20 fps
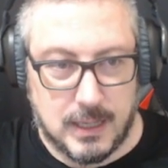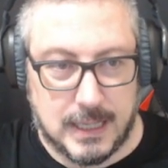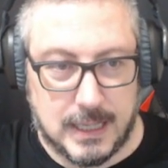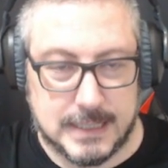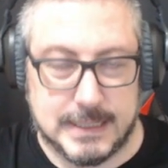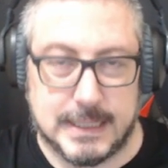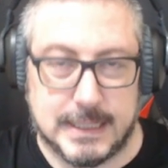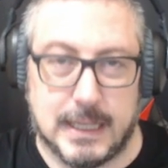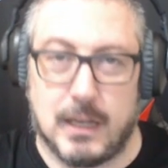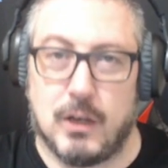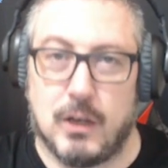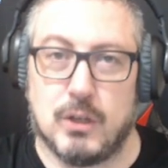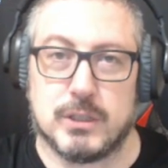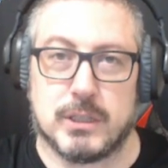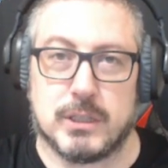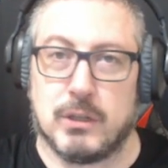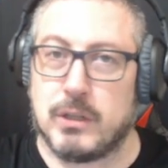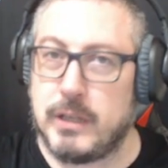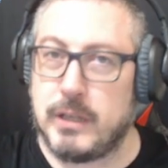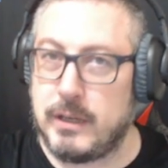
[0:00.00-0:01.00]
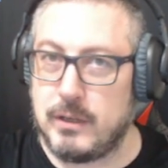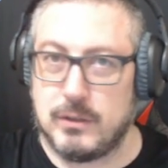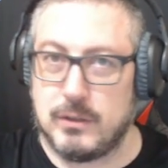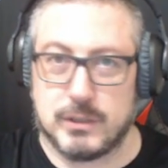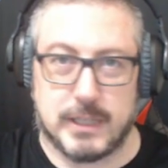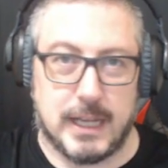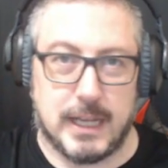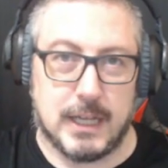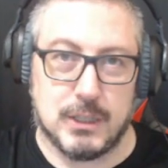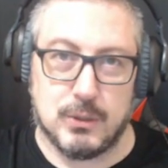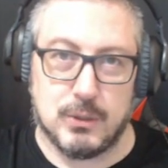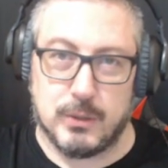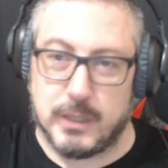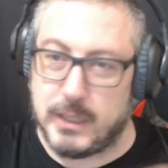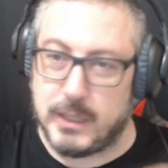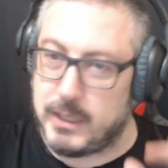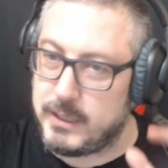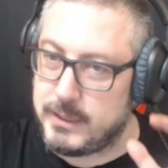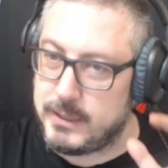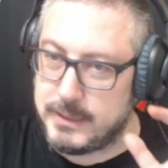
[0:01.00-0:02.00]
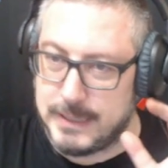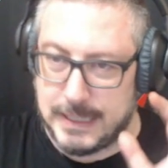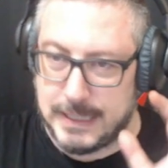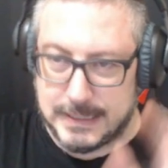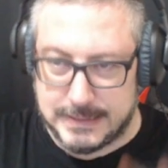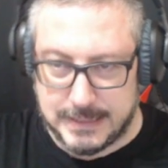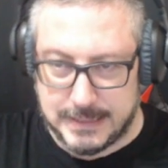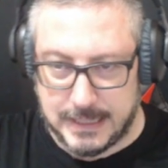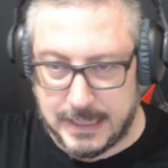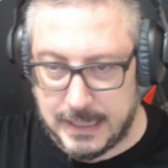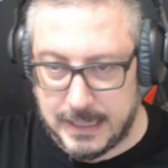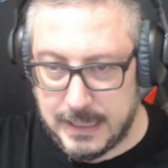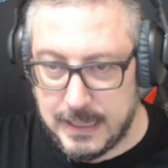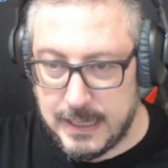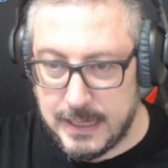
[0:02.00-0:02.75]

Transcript: Así que los que os queráis unir, ya sea